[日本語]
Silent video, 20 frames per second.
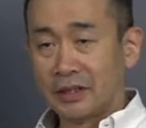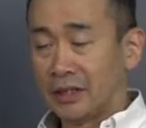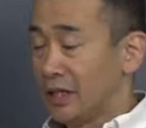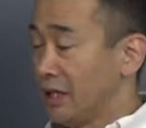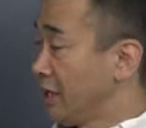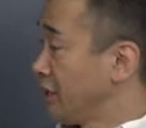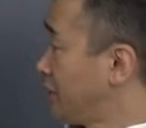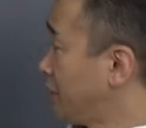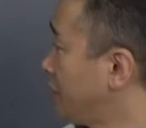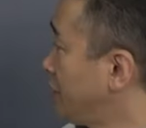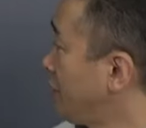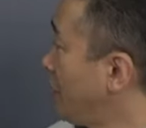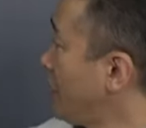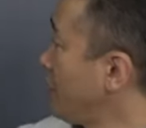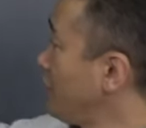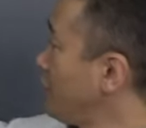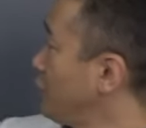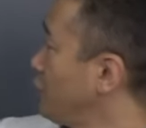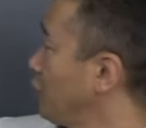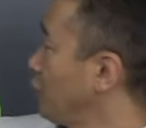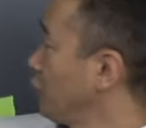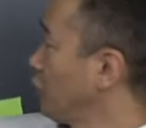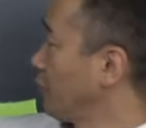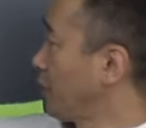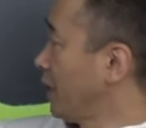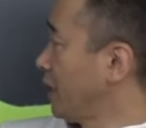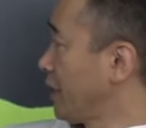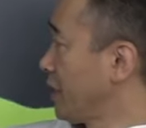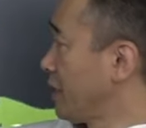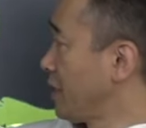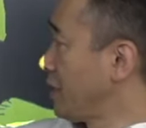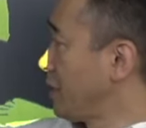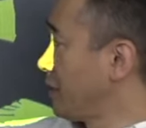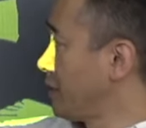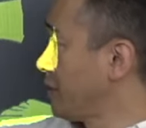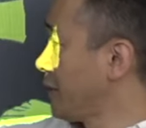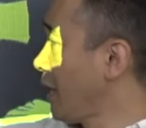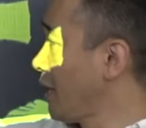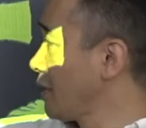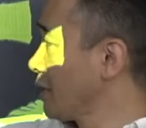えー、自然長のバネ一
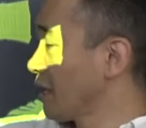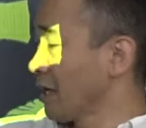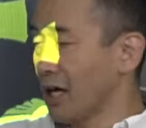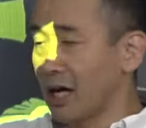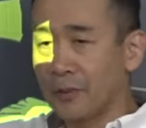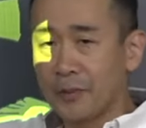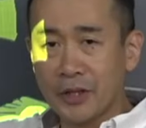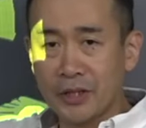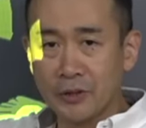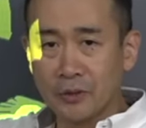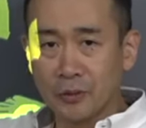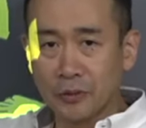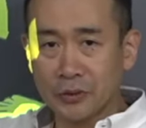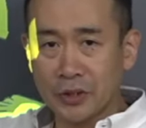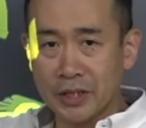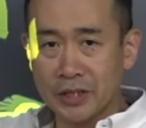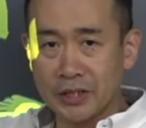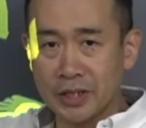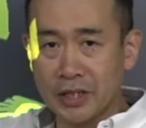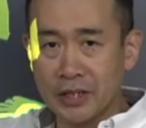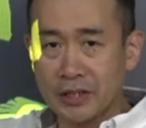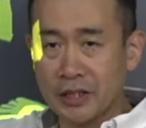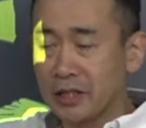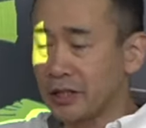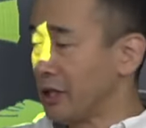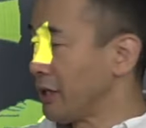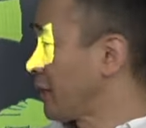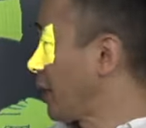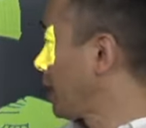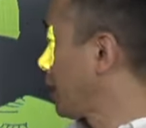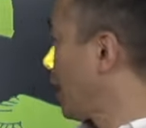端が壁に固定されていて多